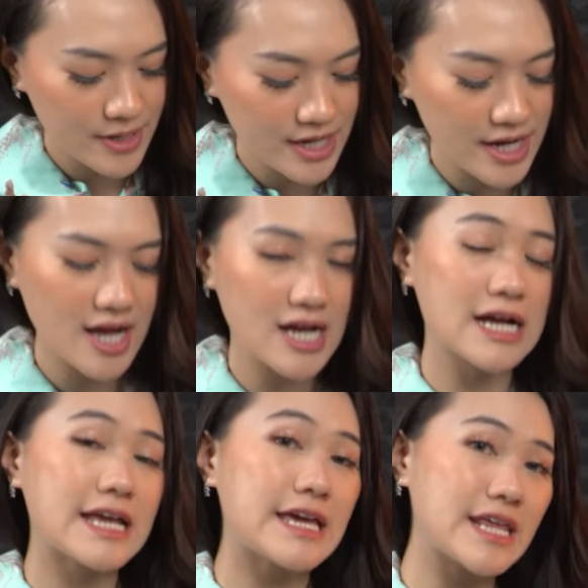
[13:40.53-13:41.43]
bergerak ke
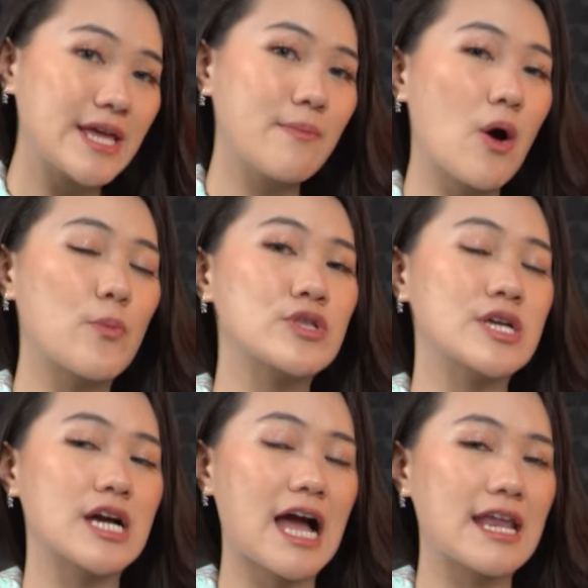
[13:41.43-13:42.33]
kiri maupun
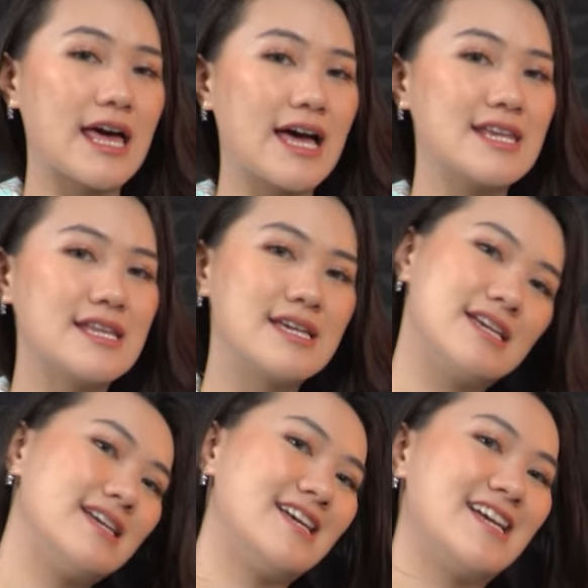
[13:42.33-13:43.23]
ke kanan,
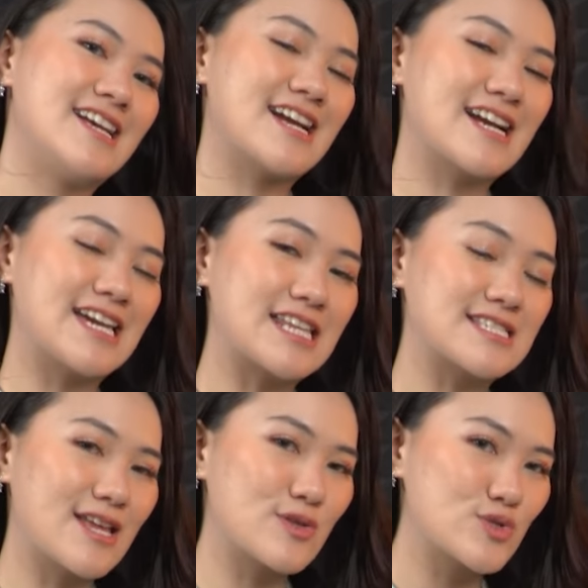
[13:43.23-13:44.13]
ke kiri
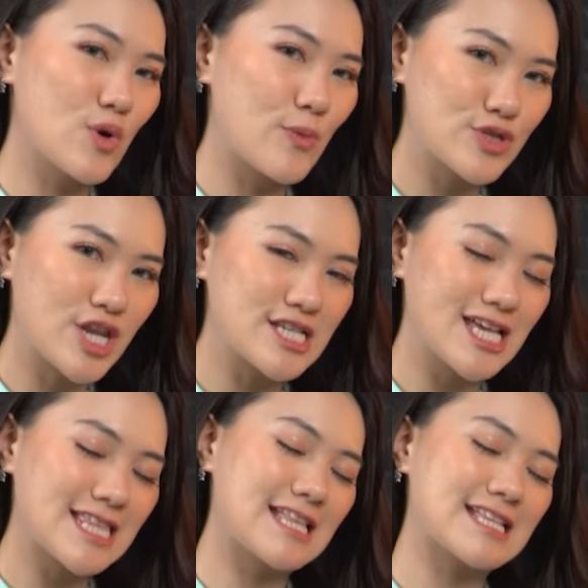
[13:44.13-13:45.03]
120
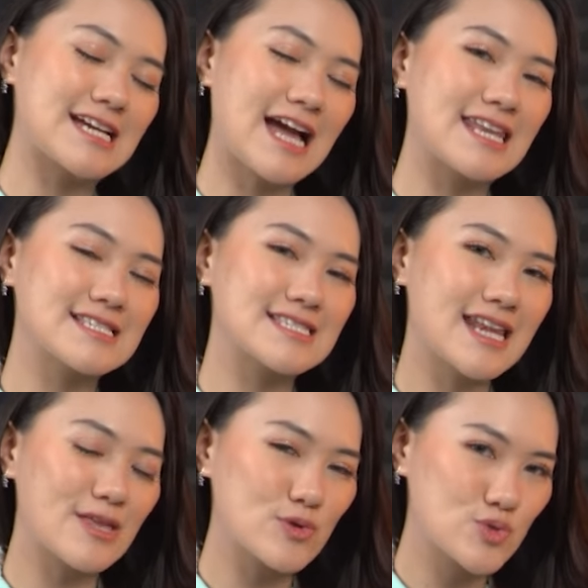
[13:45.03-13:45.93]
derajat dan ke kanan
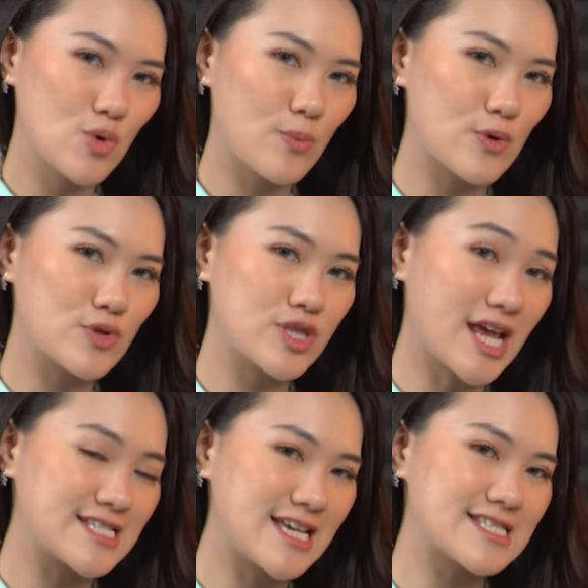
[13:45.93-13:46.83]
120
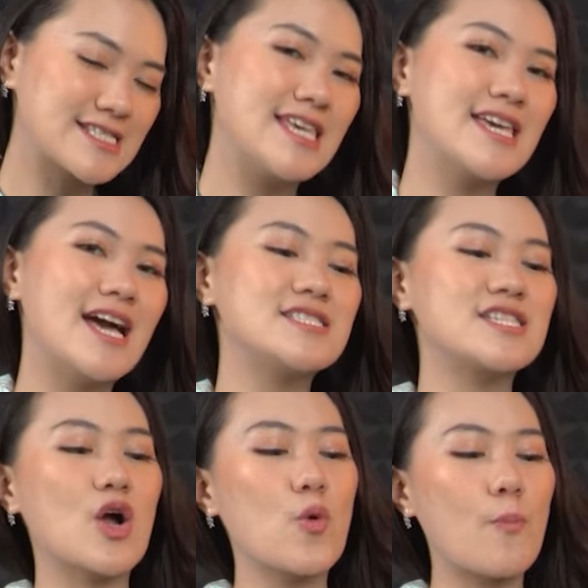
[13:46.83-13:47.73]
derajat sehingga
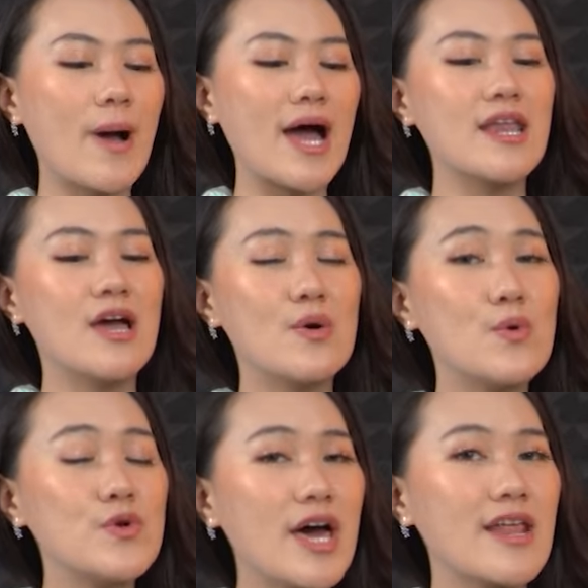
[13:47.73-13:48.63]
cakupan
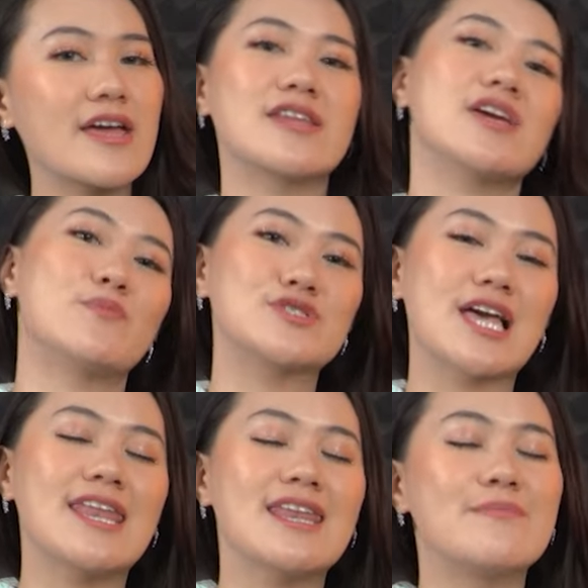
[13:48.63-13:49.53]
udara yang
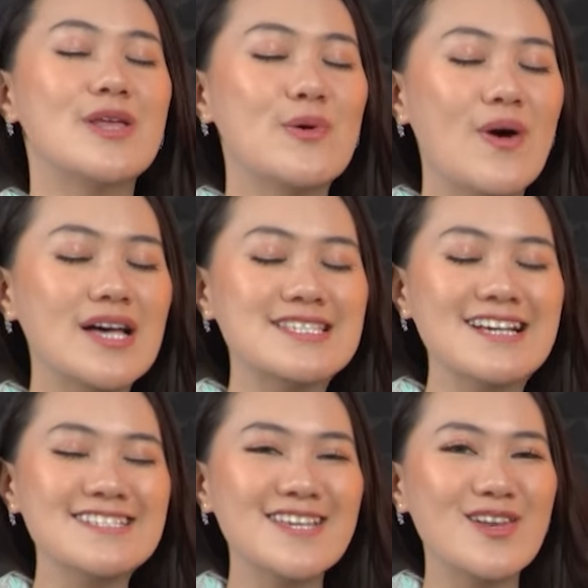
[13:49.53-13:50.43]
dihembuskan lebih luas
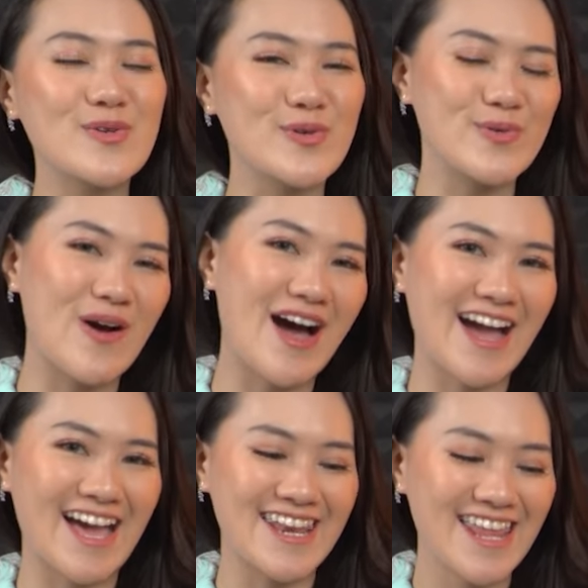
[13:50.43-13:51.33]
ke seluruh
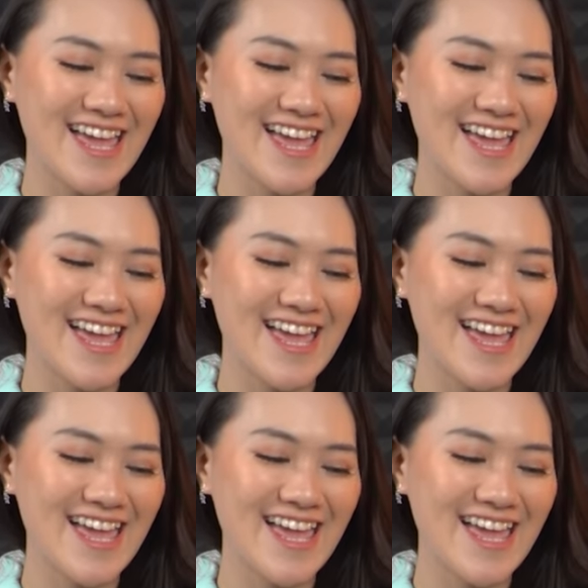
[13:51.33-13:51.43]
ruangan.